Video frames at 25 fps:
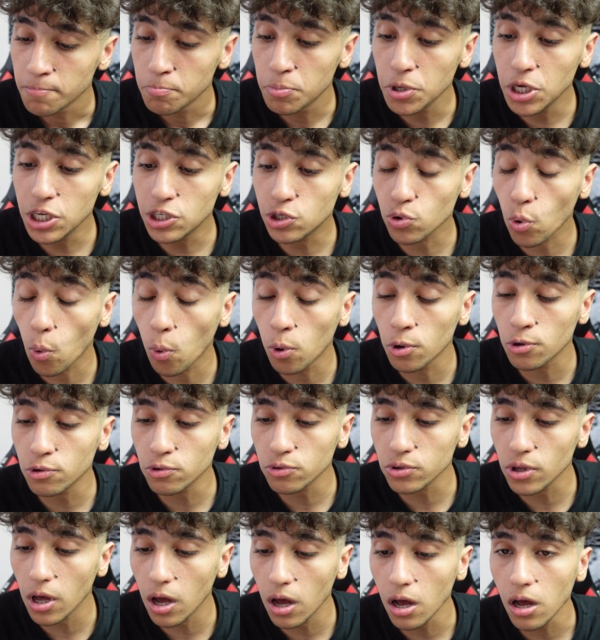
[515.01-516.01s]
Biz
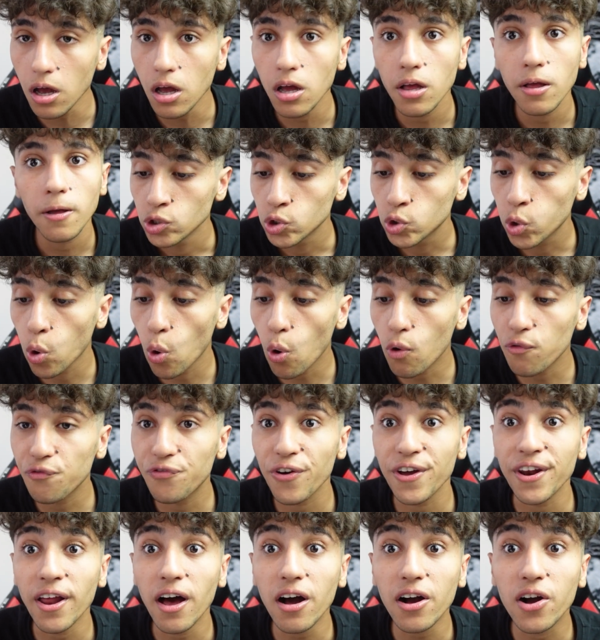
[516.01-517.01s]
onunla
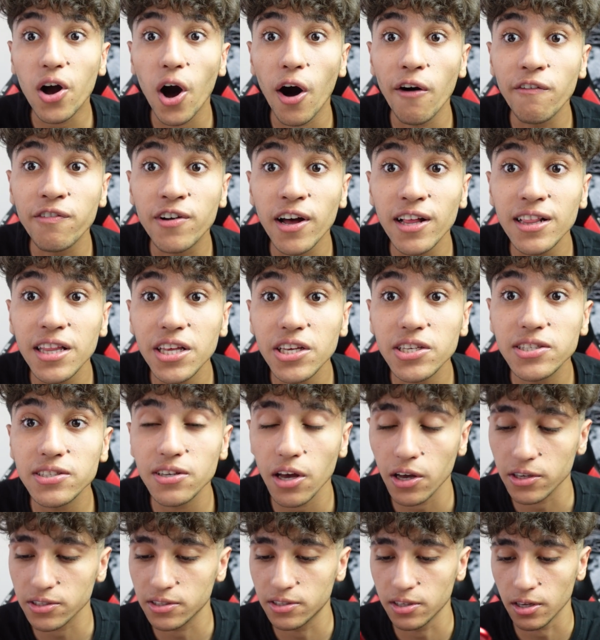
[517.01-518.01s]
çok fena kavgalıyız
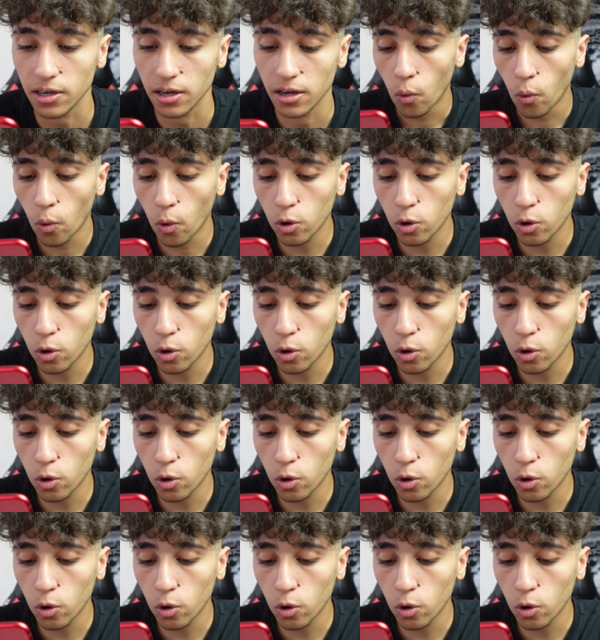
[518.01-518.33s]
yazdı.